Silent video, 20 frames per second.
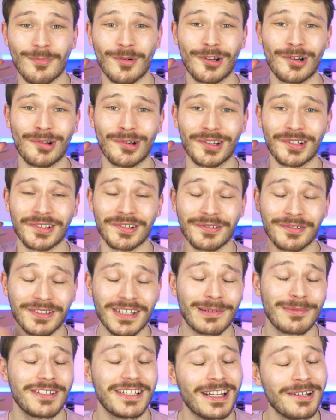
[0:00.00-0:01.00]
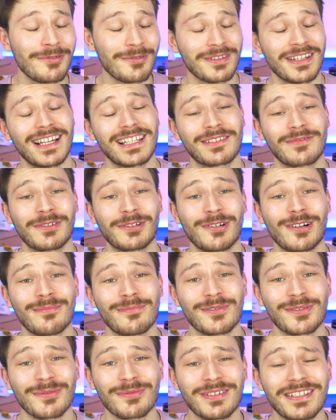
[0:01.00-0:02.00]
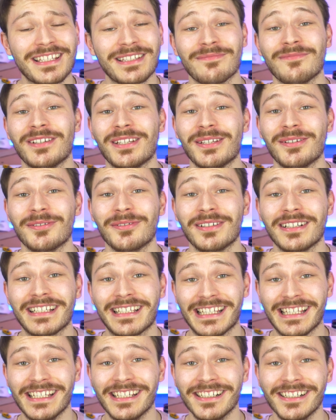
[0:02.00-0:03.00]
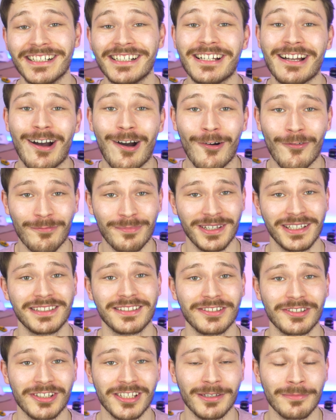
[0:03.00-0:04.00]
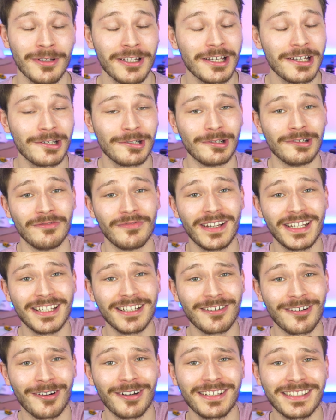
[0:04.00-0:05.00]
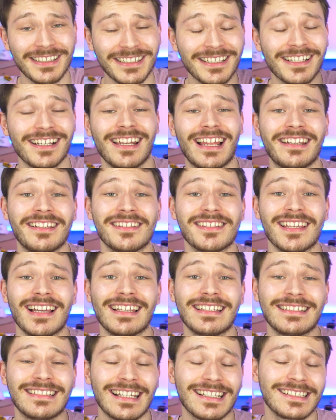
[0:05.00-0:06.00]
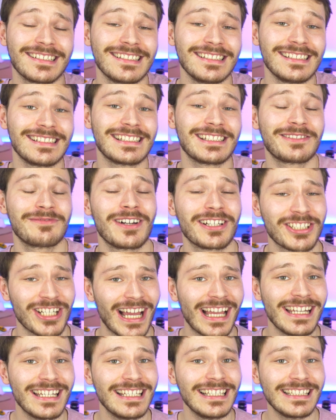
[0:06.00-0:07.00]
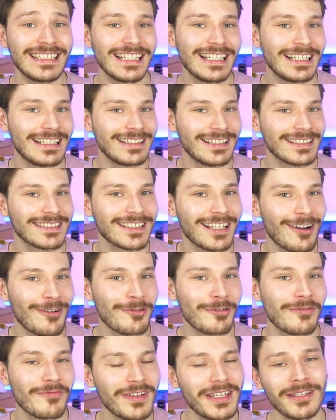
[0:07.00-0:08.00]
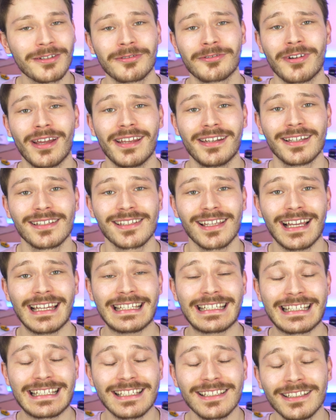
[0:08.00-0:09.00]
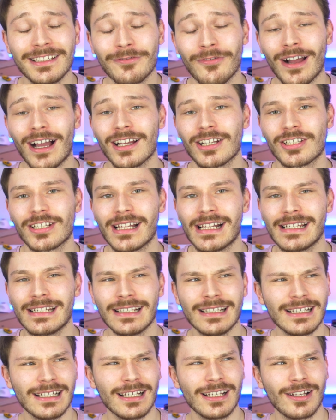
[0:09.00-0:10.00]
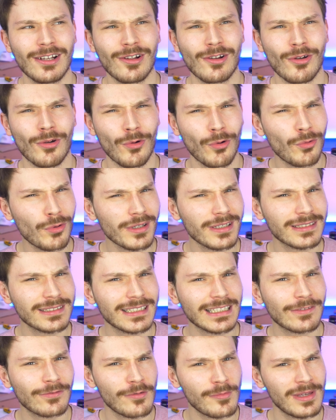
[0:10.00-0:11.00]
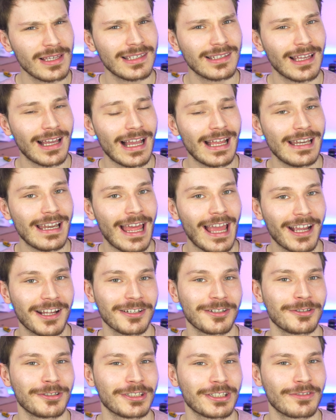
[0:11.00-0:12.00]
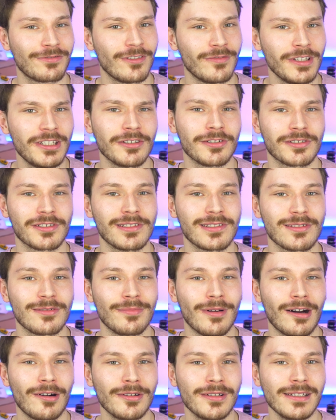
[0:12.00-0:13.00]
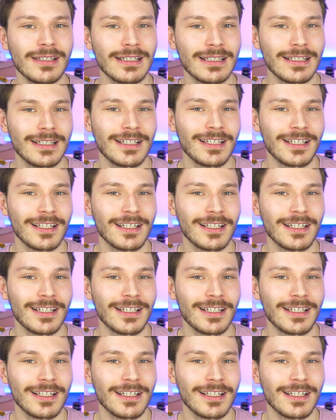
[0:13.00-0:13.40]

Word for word: Moin Leute und damit hallo und herzlich willkommen zu diesem Video hier auf Pixelschieb. Und wenn ihr heute hier gelandet seid, dann ist es wahrscheinlich, dass ihr auch Video-Creator seid, die sich die Frage stellen, lohnt es sich für mich, einen Hackintosh für Videoschnitt zu bauen?